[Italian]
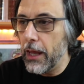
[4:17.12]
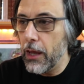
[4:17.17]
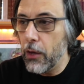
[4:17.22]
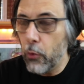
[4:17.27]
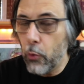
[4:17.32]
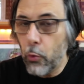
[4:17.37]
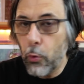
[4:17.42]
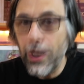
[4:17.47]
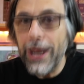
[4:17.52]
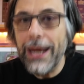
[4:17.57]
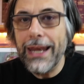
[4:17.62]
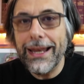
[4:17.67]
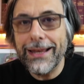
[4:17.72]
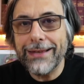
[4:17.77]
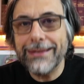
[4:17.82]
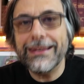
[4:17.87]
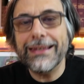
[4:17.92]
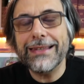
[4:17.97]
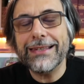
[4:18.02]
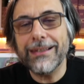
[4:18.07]
Quella
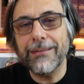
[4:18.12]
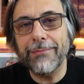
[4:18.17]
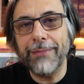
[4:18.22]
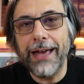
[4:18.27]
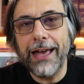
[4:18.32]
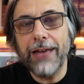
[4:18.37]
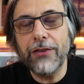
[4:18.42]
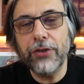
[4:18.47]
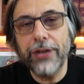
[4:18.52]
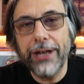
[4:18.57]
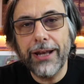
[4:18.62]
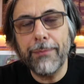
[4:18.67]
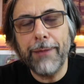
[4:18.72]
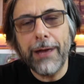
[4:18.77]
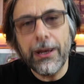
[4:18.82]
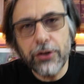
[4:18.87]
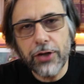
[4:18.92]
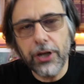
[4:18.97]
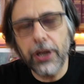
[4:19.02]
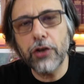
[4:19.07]
stessa pace è la
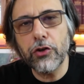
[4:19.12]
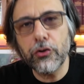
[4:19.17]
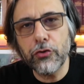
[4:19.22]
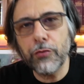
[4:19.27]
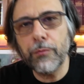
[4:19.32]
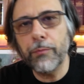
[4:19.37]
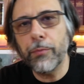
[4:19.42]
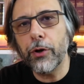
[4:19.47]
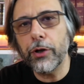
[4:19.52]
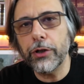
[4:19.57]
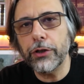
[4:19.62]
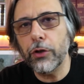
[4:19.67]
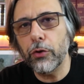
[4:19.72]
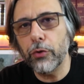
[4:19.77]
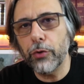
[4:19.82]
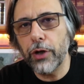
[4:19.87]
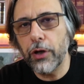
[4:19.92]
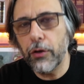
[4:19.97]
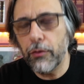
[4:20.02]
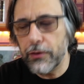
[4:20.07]
pace che Gesù porta
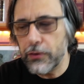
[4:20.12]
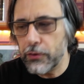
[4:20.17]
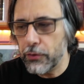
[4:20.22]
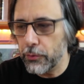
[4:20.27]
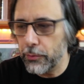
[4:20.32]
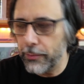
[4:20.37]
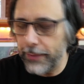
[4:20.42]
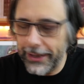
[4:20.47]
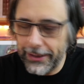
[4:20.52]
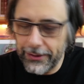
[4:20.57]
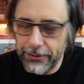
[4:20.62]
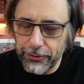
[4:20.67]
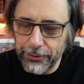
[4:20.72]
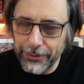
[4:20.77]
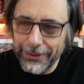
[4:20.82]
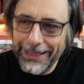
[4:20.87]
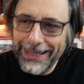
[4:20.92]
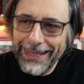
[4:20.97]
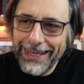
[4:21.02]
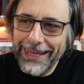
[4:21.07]
loro in questo momento
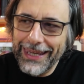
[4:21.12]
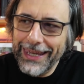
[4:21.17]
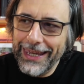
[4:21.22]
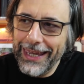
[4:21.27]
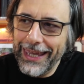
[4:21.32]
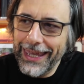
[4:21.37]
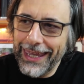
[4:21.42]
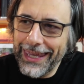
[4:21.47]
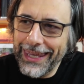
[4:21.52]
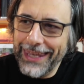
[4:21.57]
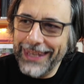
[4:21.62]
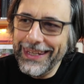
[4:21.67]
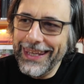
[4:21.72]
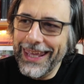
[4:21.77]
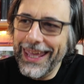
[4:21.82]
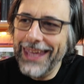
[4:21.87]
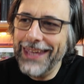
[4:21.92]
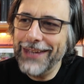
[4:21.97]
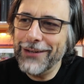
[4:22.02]
ed è